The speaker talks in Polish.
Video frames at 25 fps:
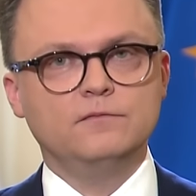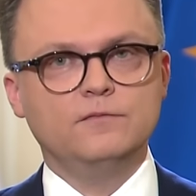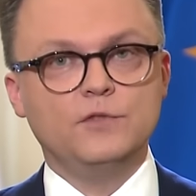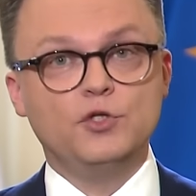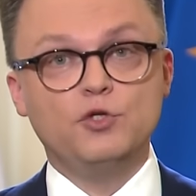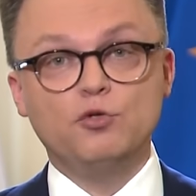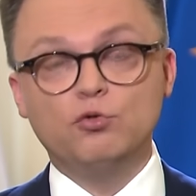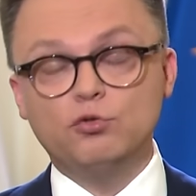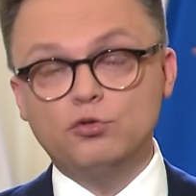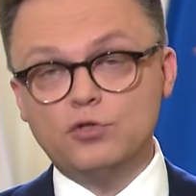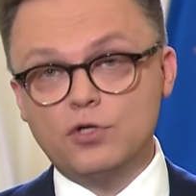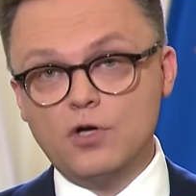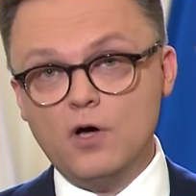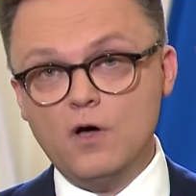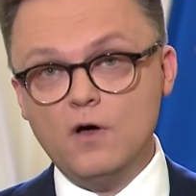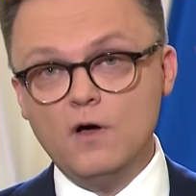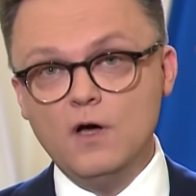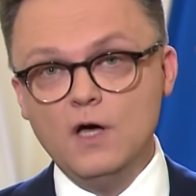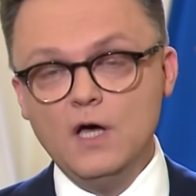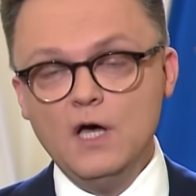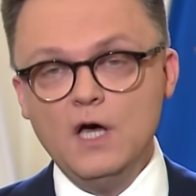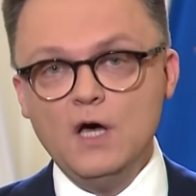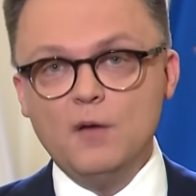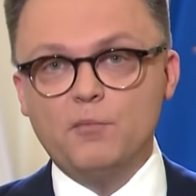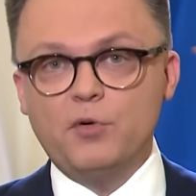Jutro
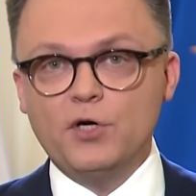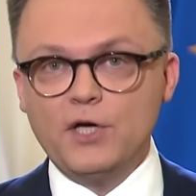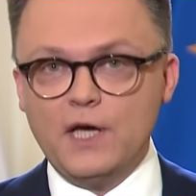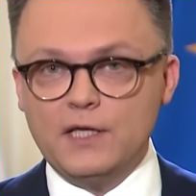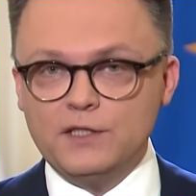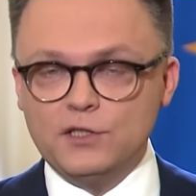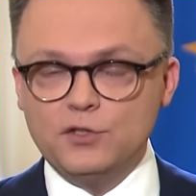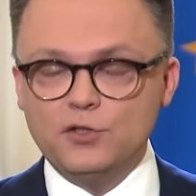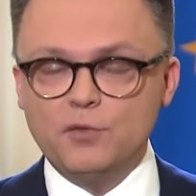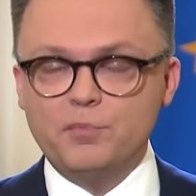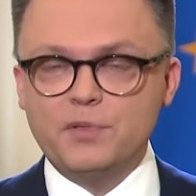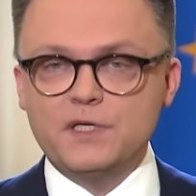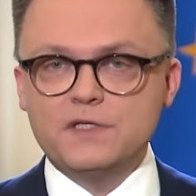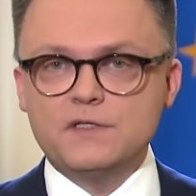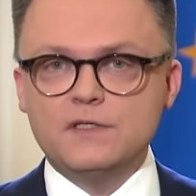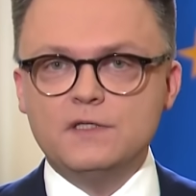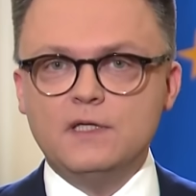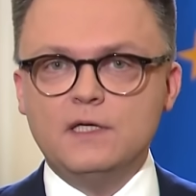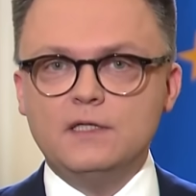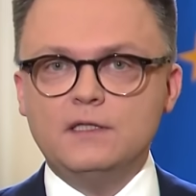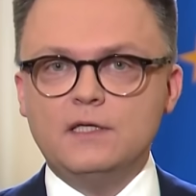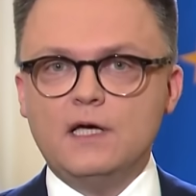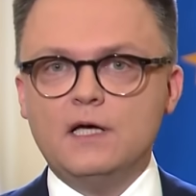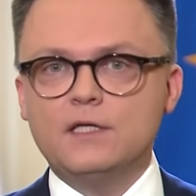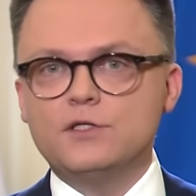pojadę do
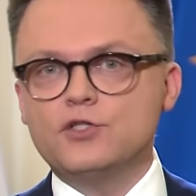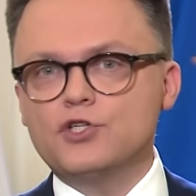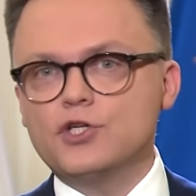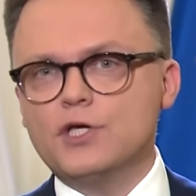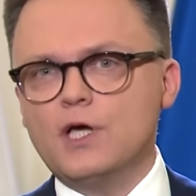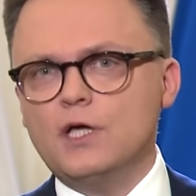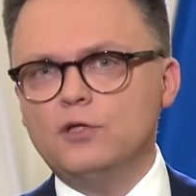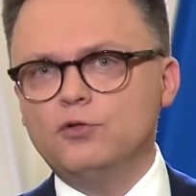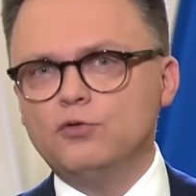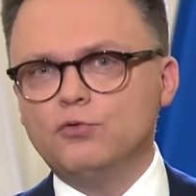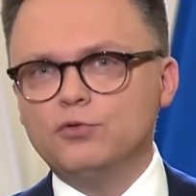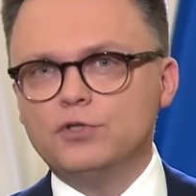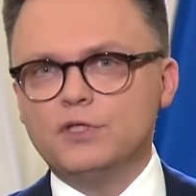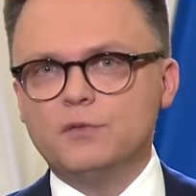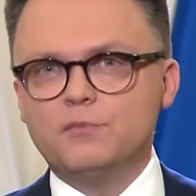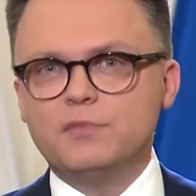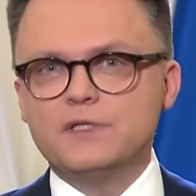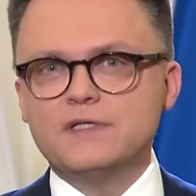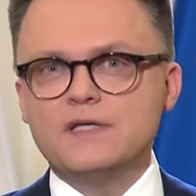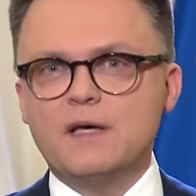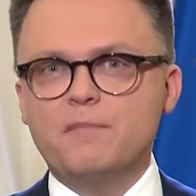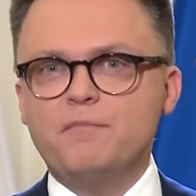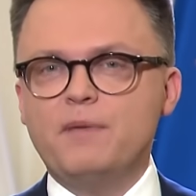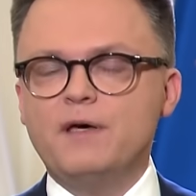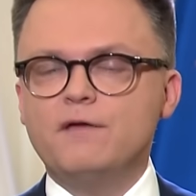prezydenta Andrzeja Dudy, by
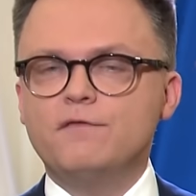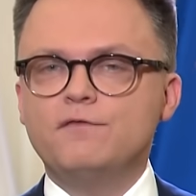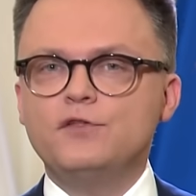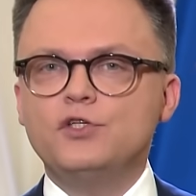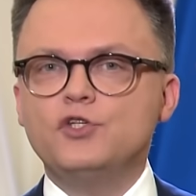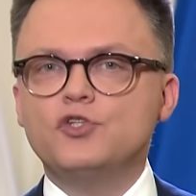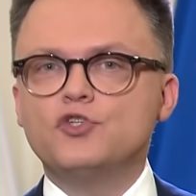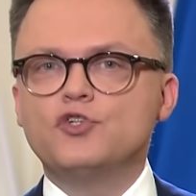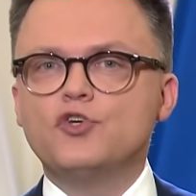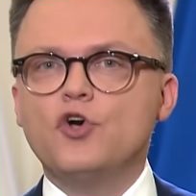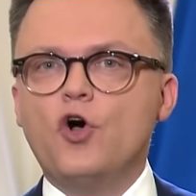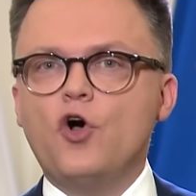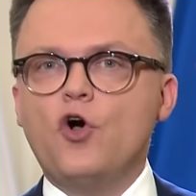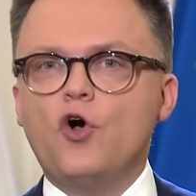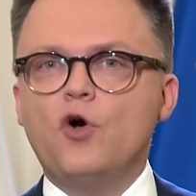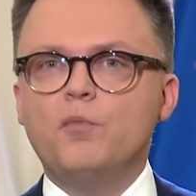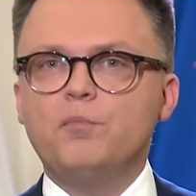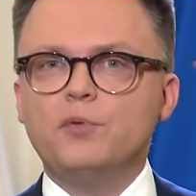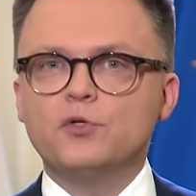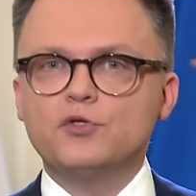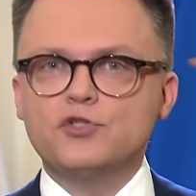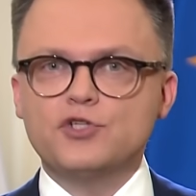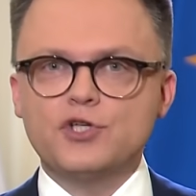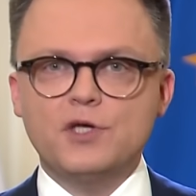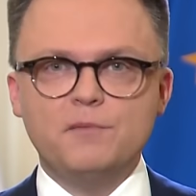zapewnić go o
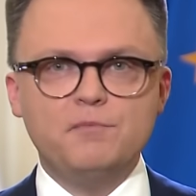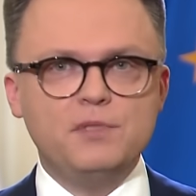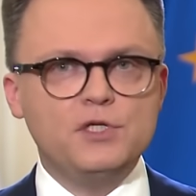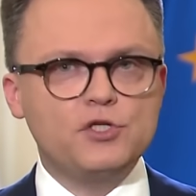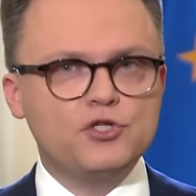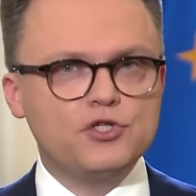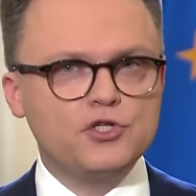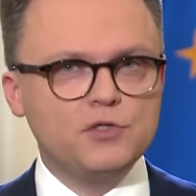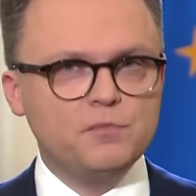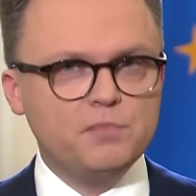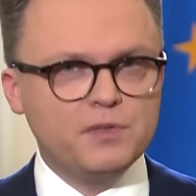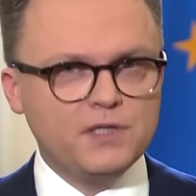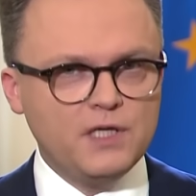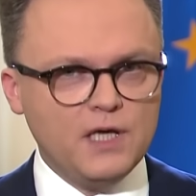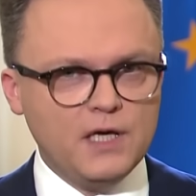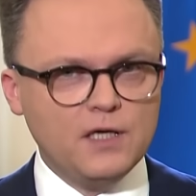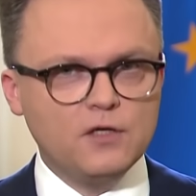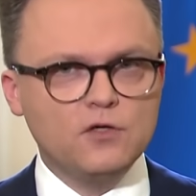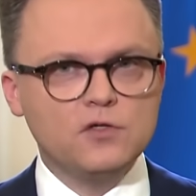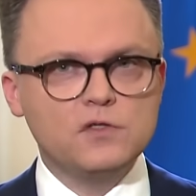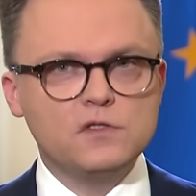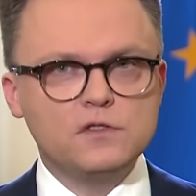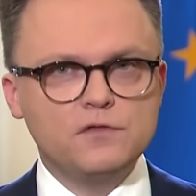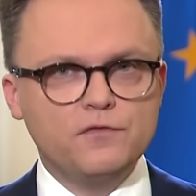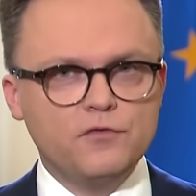potrzebie
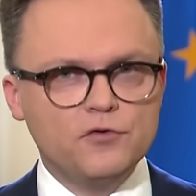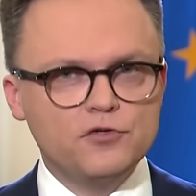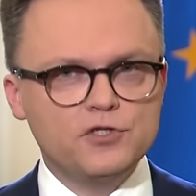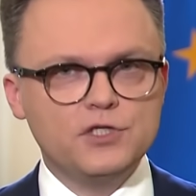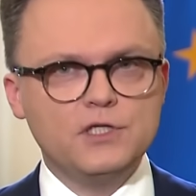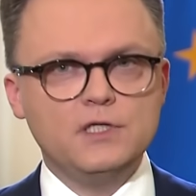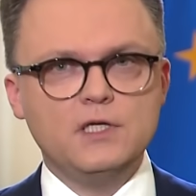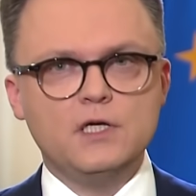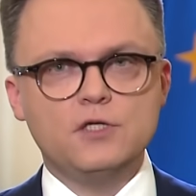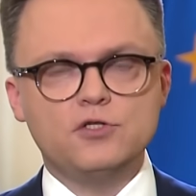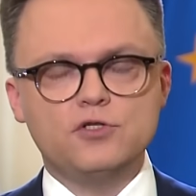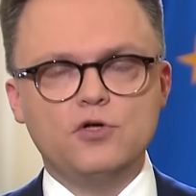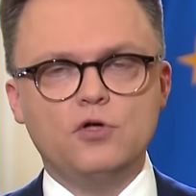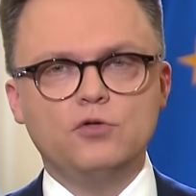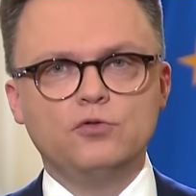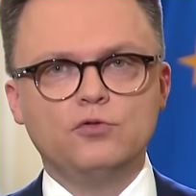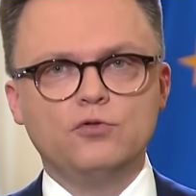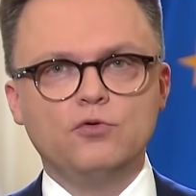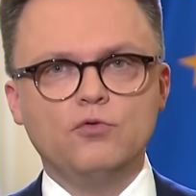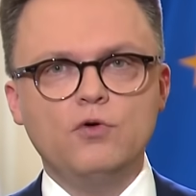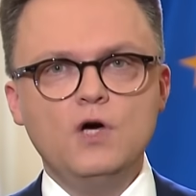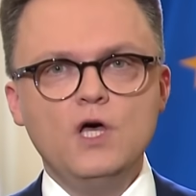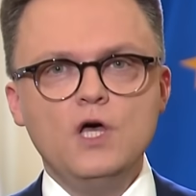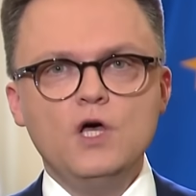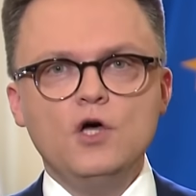szybkiego stworzenia
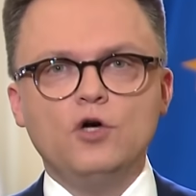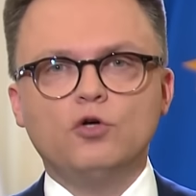rządu,